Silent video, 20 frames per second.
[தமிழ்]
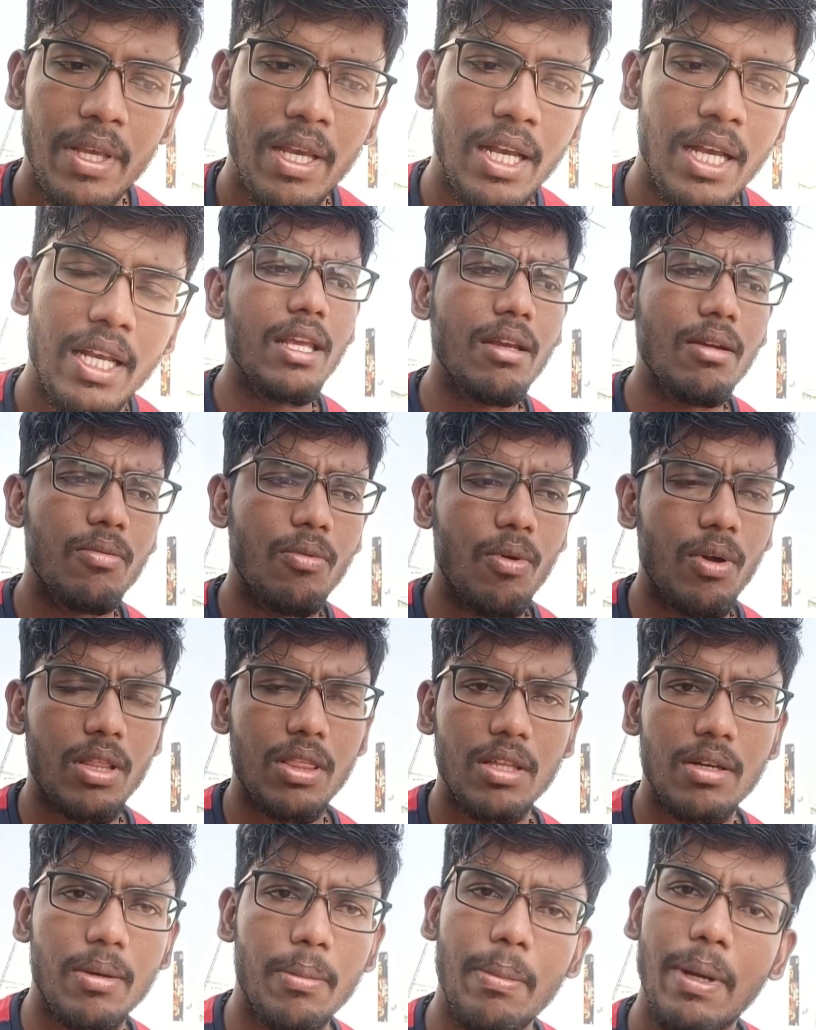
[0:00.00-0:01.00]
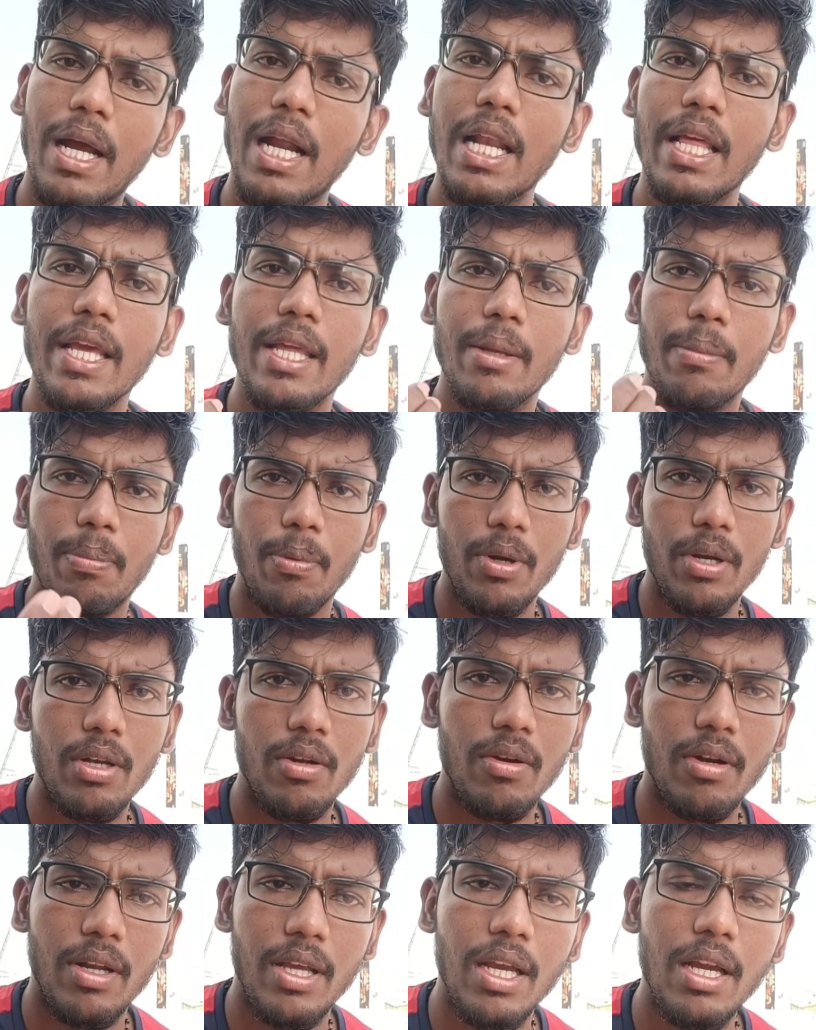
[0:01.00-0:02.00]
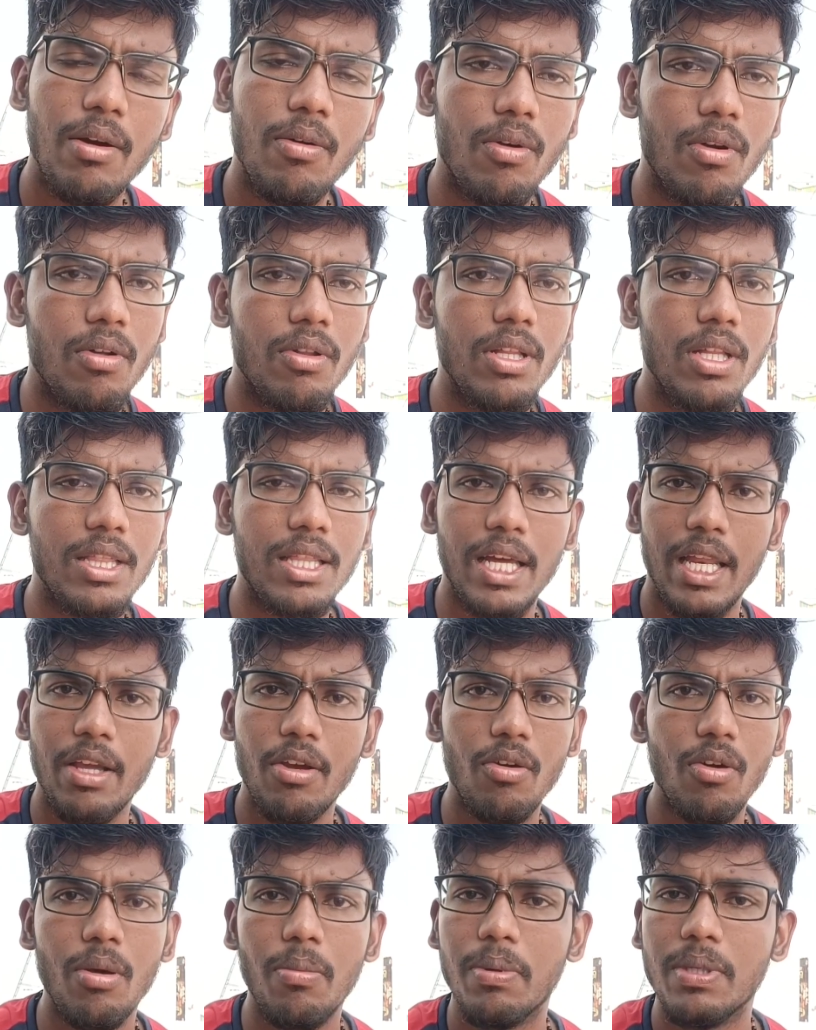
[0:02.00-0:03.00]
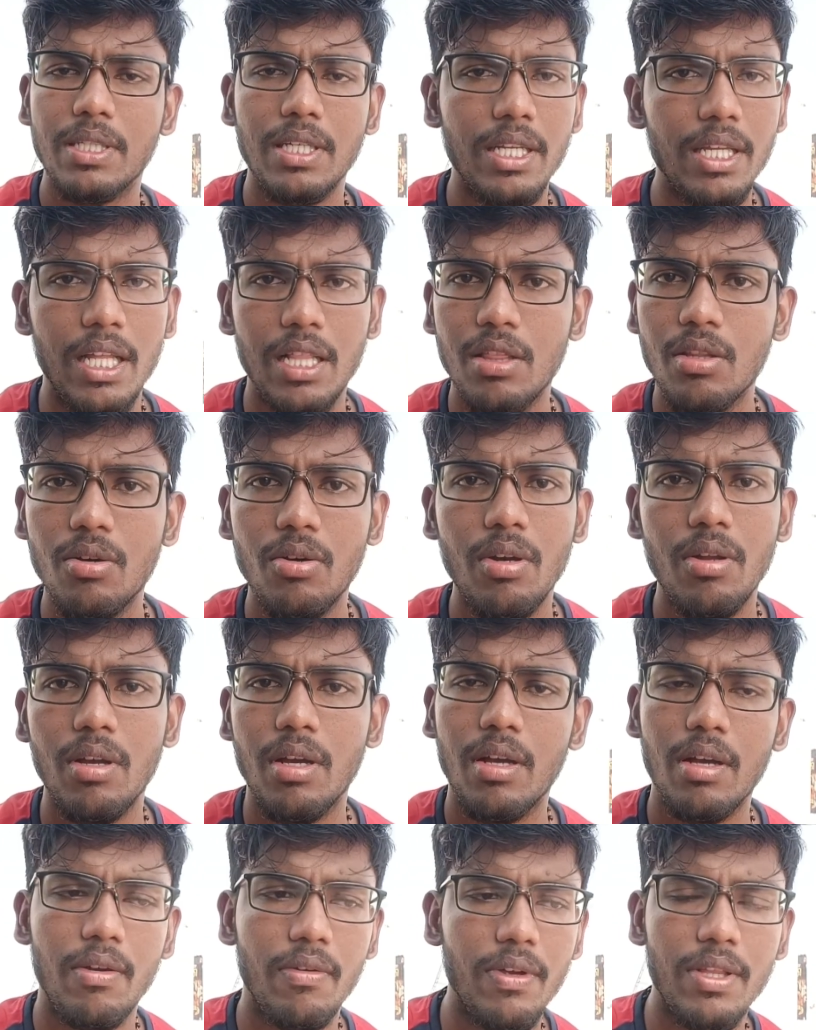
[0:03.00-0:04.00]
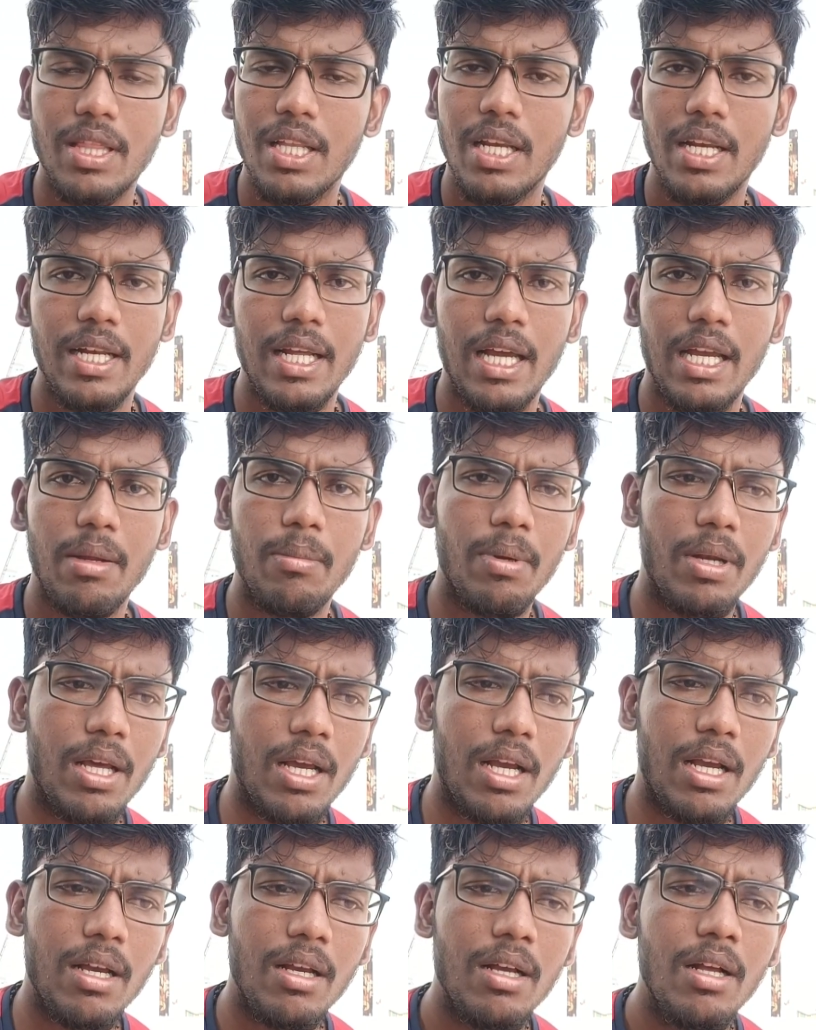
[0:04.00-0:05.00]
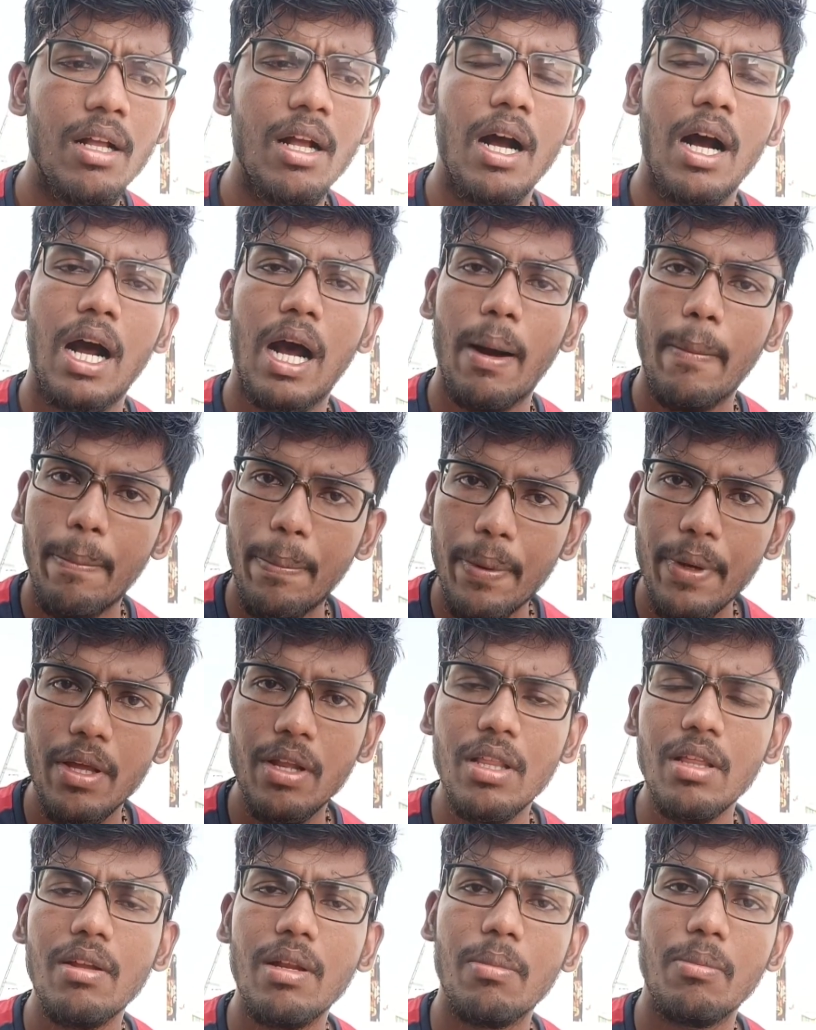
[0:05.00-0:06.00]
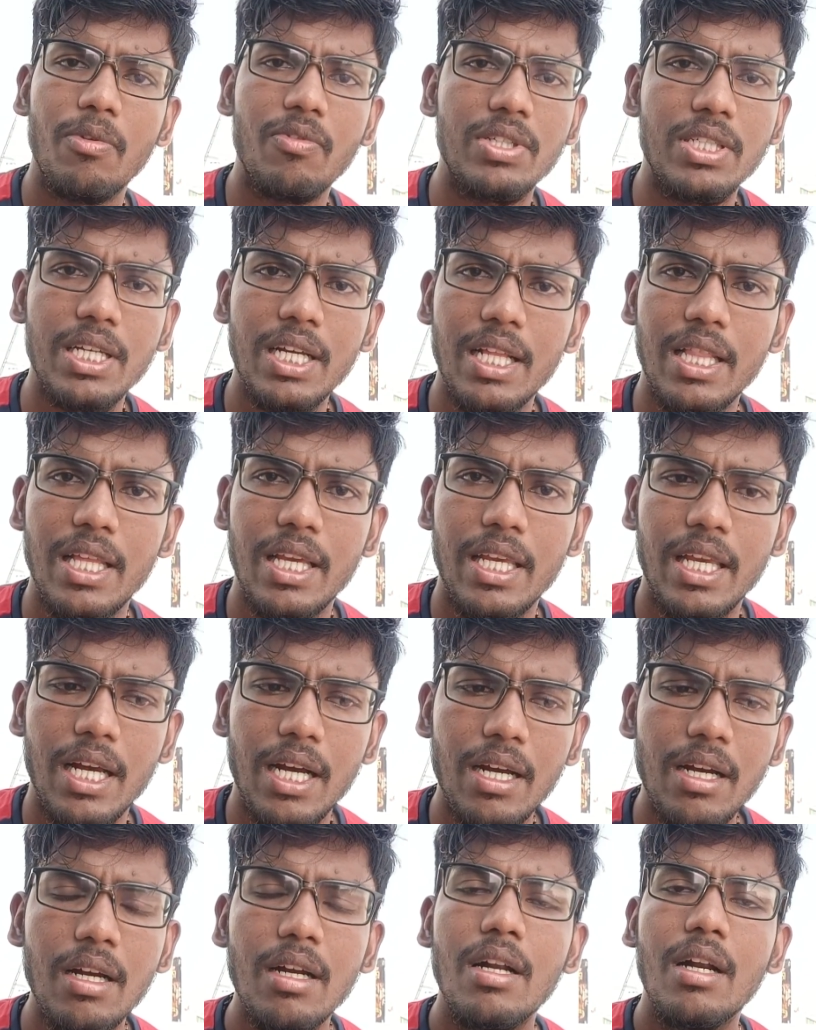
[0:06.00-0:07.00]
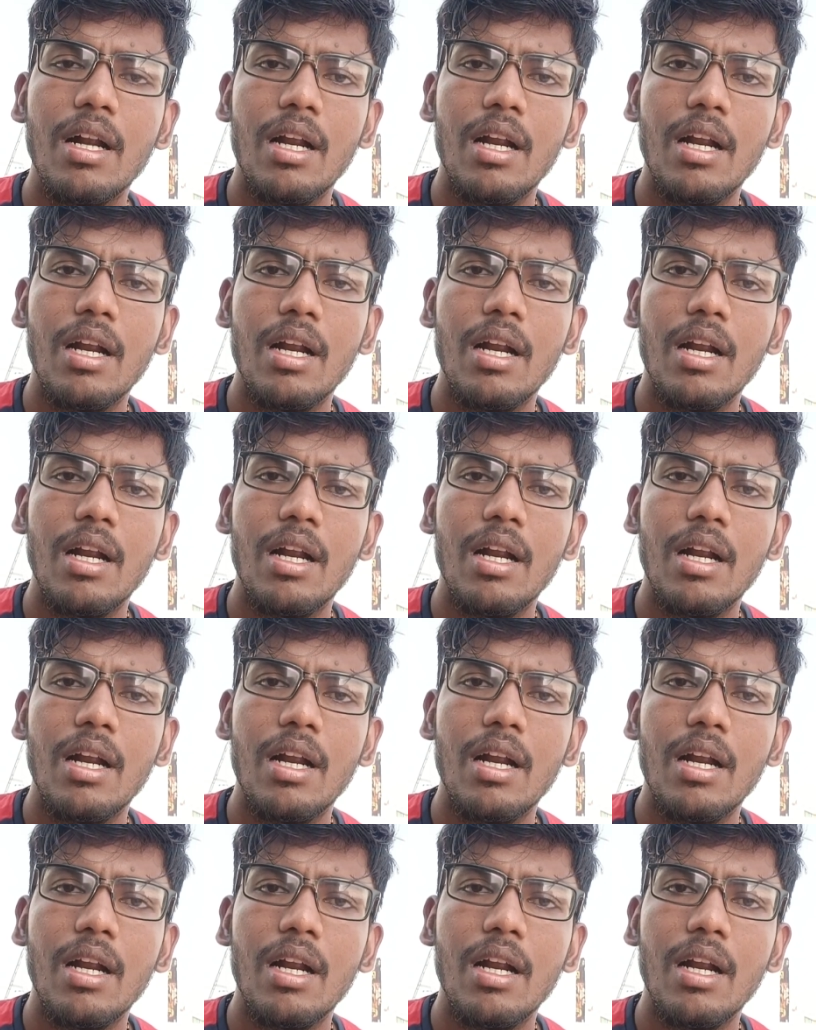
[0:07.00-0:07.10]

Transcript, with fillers: சரி ஒருத்தவங்க மேலே ஏறி போயிட்டோடனே அவங்கள வந்து தரைகுறை பேசுகிற எந்த ஒரு விதத்துலையும் நியாயம் இல்லைங்க அப்படி இருந்தால் நம்ம விஜயகாந்த் ஐயா